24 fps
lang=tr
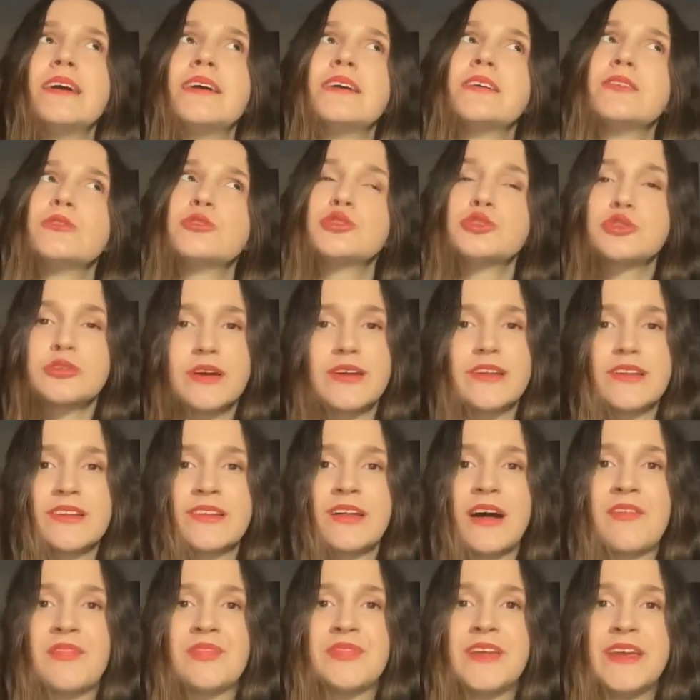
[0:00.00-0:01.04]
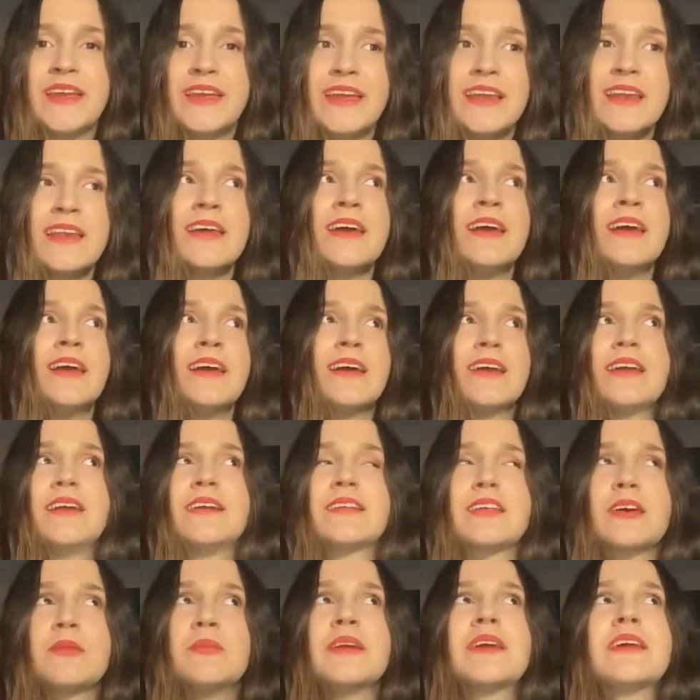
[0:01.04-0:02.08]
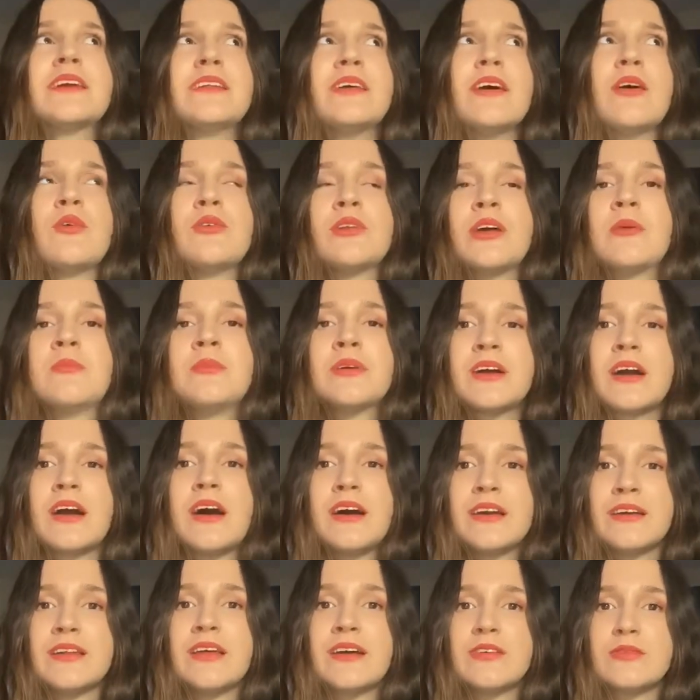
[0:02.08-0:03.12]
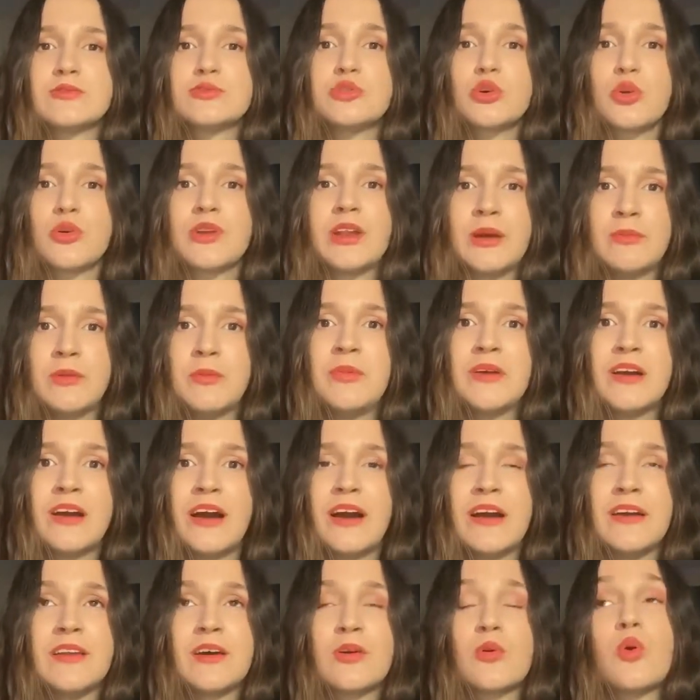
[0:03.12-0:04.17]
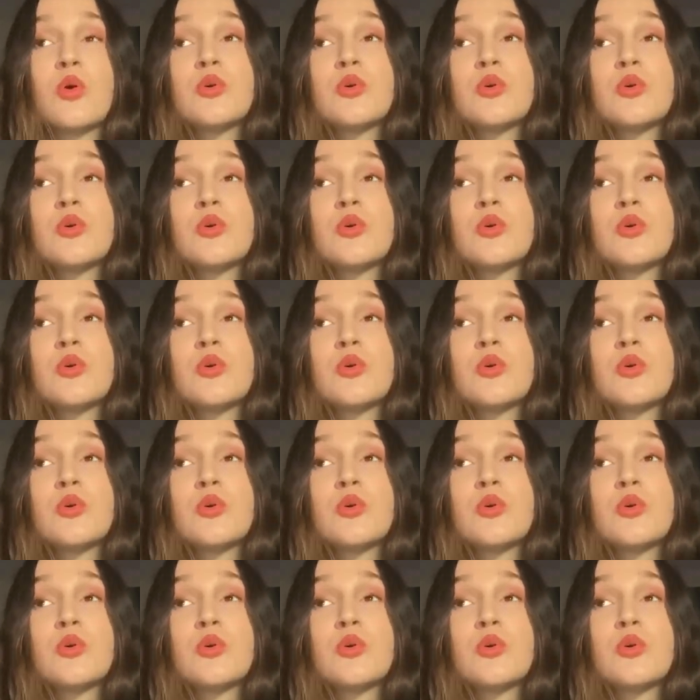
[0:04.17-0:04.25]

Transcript: Şu açıdan değil. E, tabii ki de önemli kaynak, çok önemli bir kaynak.